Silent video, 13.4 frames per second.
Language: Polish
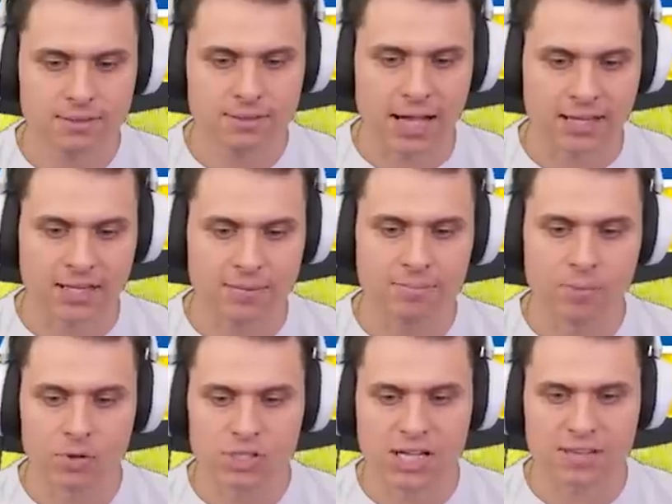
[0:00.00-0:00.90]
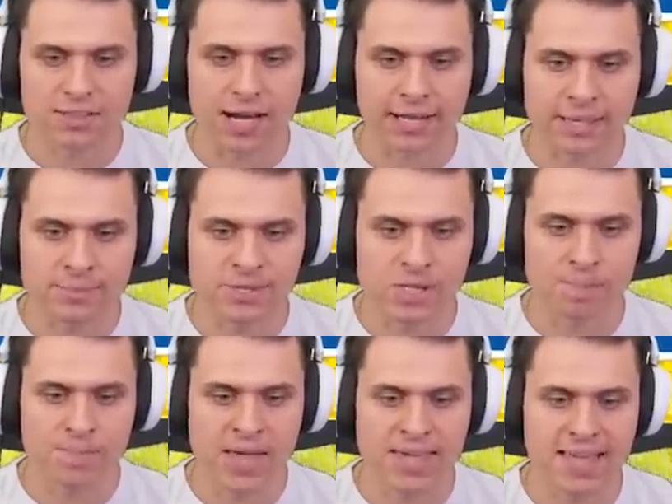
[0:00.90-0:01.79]
Takim monster truckiem
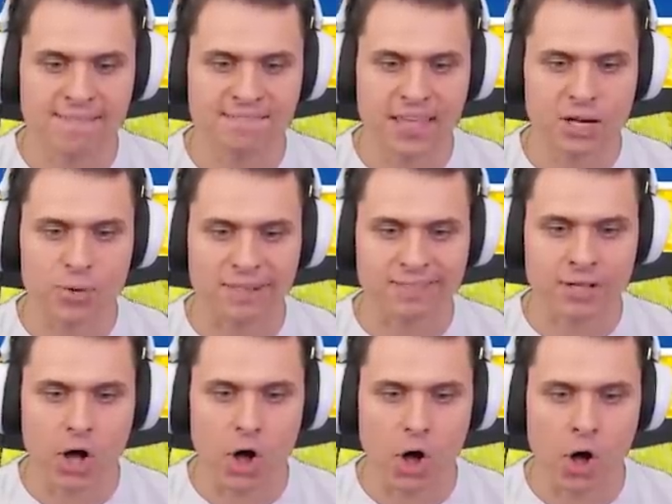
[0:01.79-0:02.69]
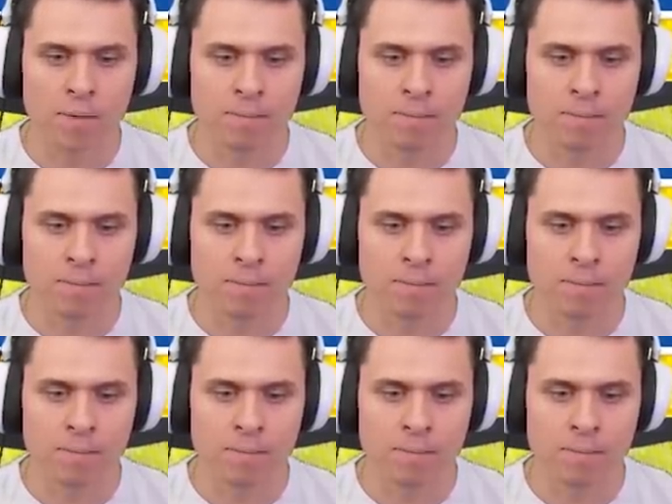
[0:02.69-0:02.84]
sobie jadę gładko.